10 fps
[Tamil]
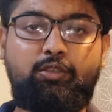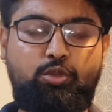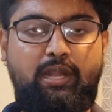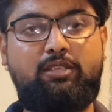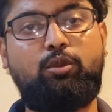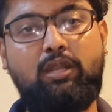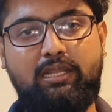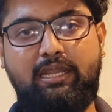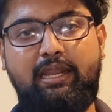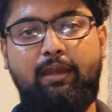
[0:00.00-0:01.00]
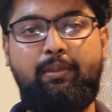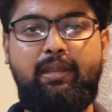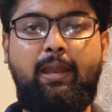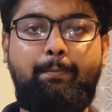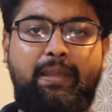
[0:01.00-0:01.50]
ஸோ நான் சொல்றது என்ன
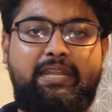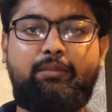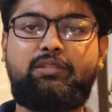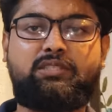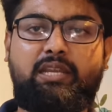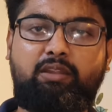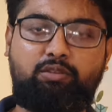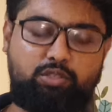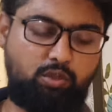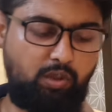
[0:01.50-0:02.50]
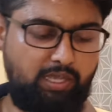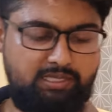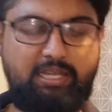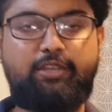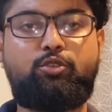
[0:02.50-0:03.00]
அப்படின்னா பேடிஎம் இன்சைடர் வச்சுக்கோங்க
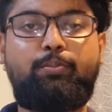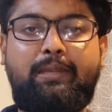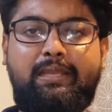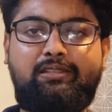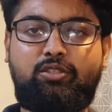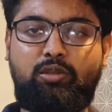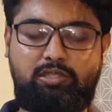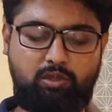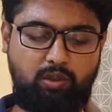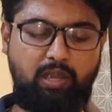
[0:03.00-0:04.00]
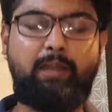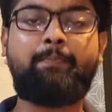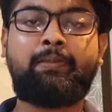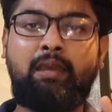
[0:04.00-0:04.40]
சென்னை சூப்பர் கிங்ஸும் வச்சுக்கோங்க